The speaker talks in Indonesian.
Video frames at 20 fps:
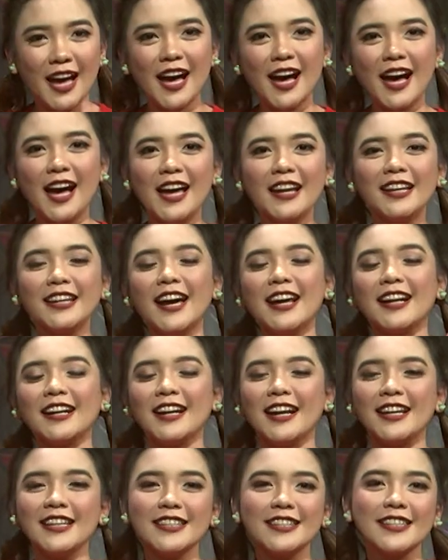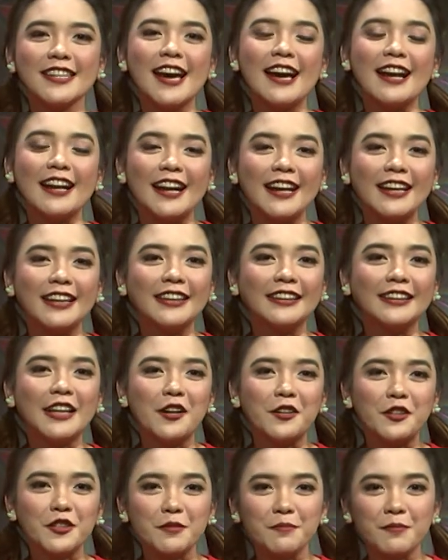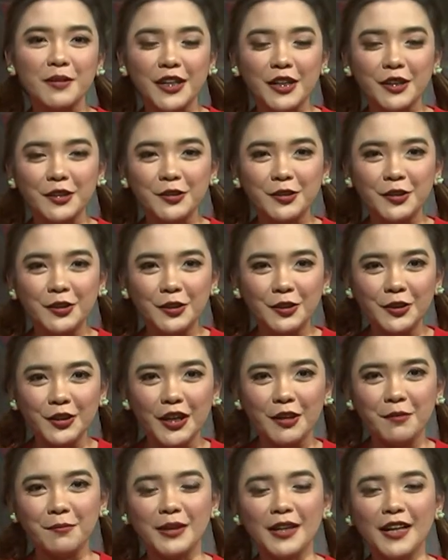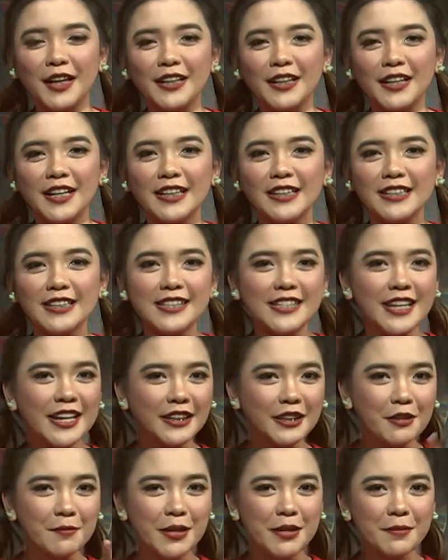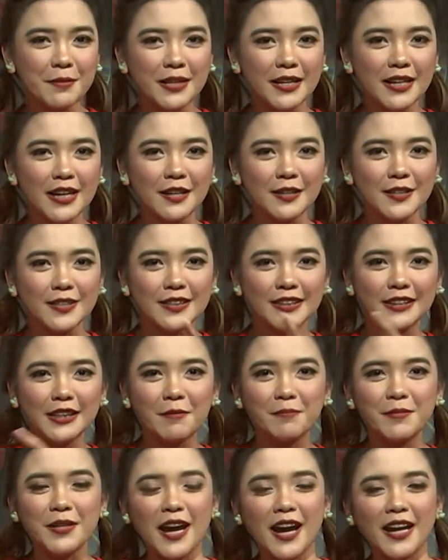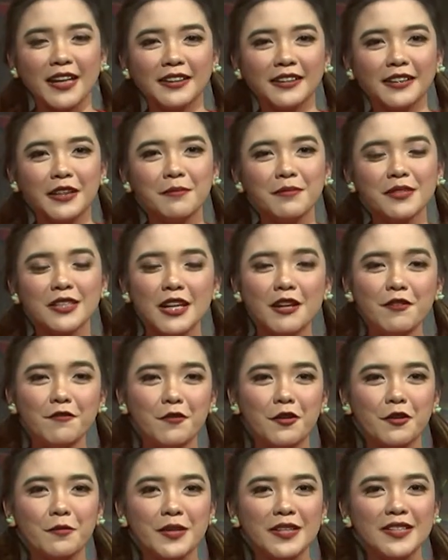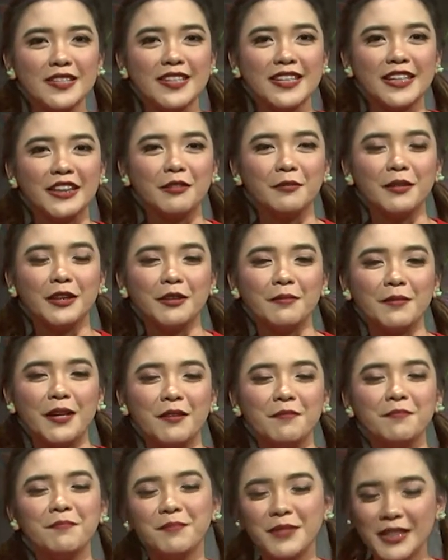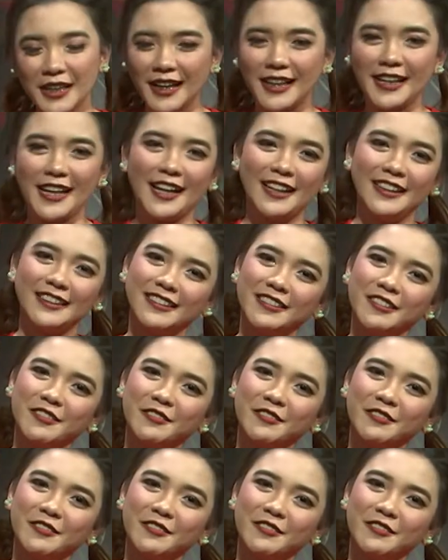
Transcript: tahan karena sekarang kita harus break dulu ya milenials. Jangan kemana-mana harus tetap di items informasi ke teman-teman milenial.